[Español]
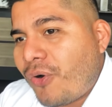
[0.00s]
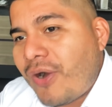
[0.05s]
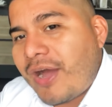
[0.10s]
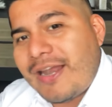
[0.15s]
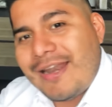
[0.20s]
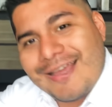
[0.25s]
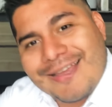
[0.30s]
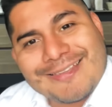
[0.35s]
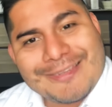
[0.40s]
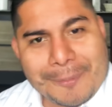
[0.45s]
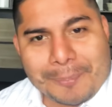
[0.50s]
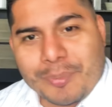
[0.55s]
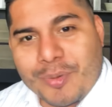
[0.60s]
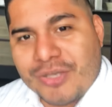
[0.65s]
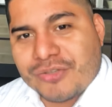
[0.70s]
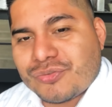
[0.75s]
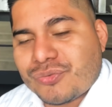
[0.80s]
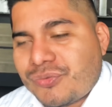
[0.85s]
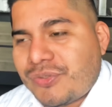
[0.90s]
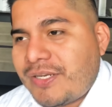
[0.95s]
Ojalá que te
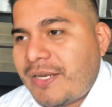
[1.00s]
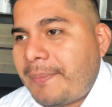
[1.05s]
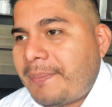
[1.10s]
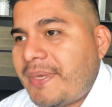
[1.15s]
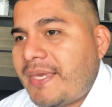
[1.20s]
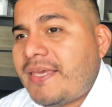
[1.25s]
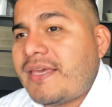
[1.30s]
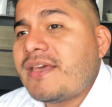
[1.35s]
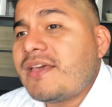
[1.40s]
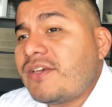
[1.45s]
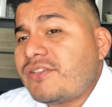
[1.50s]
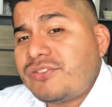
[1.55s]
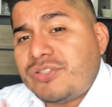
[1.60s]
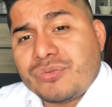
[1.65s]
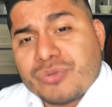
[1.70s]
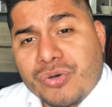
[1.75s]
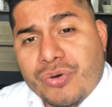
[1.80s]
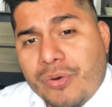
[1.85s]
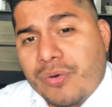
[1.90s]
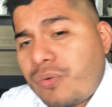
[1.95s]
puedas unir a mí. Si
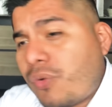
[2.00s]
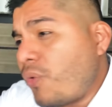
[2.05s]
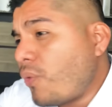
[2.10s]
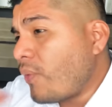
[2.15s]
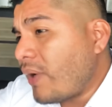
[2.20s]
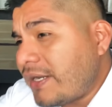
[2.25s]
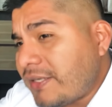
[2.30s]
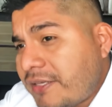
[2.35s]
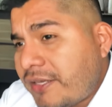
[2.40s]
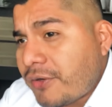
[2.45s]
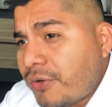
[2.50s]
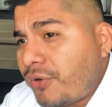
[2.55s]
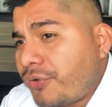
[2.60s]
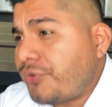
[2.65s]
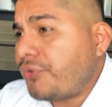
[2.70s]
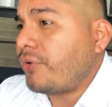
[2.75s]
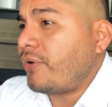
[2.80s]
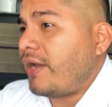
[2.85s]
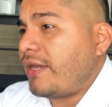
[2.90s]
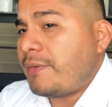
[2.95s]
no, con cualquier otro.